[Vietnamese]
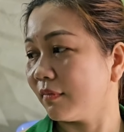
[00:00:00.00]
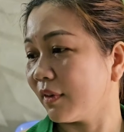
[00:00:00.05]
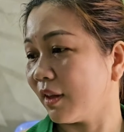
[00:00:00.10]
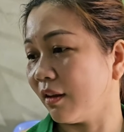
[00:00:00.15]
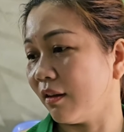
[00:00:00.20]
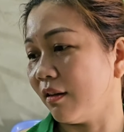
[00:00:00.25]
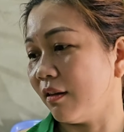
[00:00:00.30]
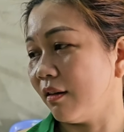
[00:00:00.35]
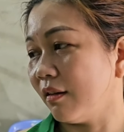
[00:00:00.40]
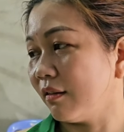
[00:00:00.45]

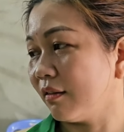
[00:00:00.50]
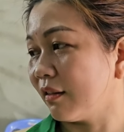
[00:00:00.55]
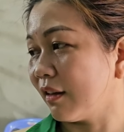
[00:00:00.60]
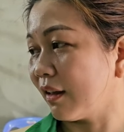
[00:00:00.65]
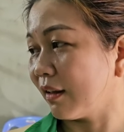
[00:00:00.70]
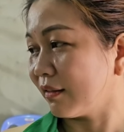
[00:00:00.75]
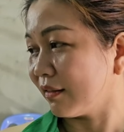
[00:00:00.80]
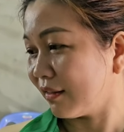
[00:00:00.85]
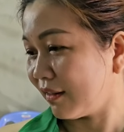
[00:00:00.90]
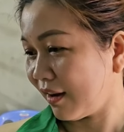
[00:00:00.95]
thì
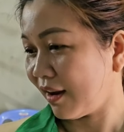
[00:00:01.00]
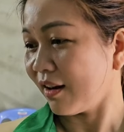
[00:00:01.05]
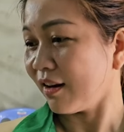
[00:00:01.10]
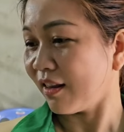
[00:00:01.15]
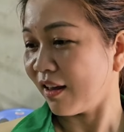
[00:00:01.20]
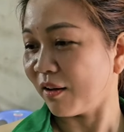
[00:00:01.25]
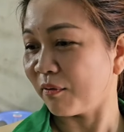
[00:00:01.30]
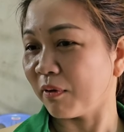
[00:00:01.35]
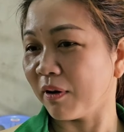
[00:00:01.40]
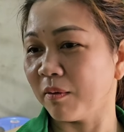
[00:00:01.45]

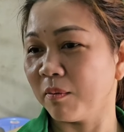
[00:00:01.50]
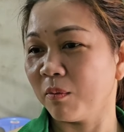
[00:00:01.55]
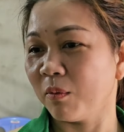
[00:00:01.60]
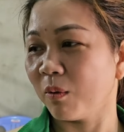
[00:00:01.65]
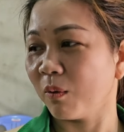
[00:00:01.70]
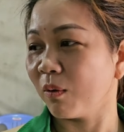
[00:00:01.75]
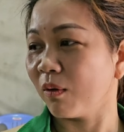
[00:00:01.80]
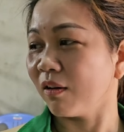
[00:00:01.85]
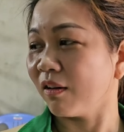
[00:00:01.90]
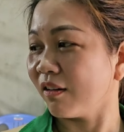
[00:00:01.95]
chắc là phải
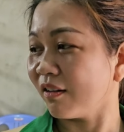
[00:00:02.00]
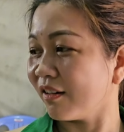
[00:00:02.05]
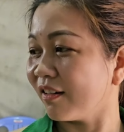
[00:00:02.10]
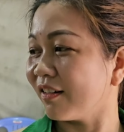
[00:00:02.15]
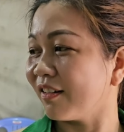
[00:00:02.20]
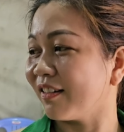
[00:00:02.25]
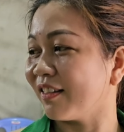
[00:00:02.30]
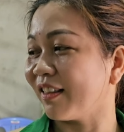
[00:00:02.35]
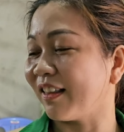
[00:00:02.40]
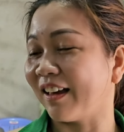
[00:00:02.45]
mua
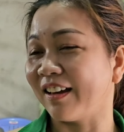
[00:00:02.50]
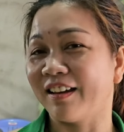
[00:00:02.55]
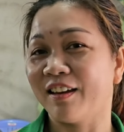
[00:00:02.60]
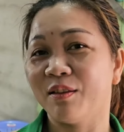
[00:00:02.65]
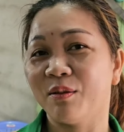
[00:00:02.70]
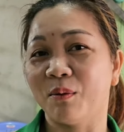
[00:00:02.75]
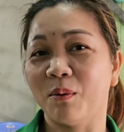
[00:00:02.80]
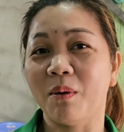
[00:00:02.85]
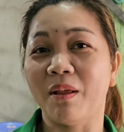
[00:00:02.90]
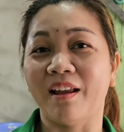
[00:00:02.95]
lại
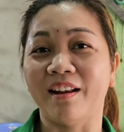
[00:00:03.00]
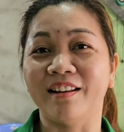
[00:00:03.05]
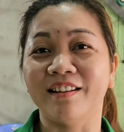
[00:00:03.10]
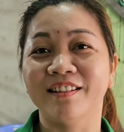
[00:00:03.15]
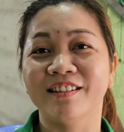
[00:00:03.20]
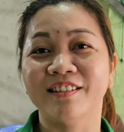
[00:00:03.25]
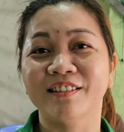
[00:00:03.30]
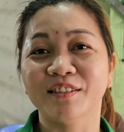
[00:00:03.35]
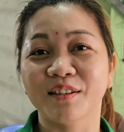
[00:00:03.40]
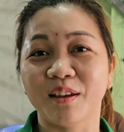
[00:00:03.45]
cái tủ
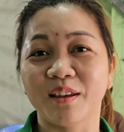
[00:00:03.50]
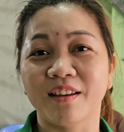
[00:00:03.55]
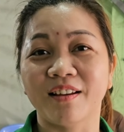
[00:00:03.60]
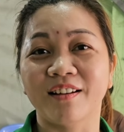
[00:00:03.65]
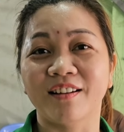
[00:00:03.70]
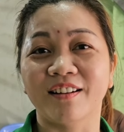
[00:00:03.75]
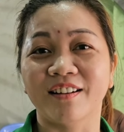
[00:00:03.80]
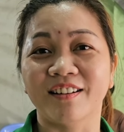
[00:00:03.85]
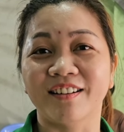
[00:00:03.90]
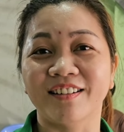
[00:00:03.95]
lạnh trước
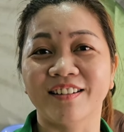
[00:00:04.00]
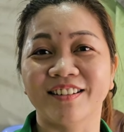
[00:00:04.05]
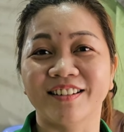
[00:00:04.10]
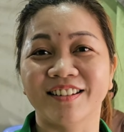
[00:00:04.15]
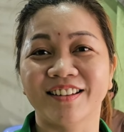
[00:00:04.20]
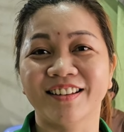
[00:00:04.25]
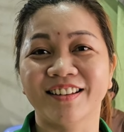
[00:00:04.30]
tiên rồi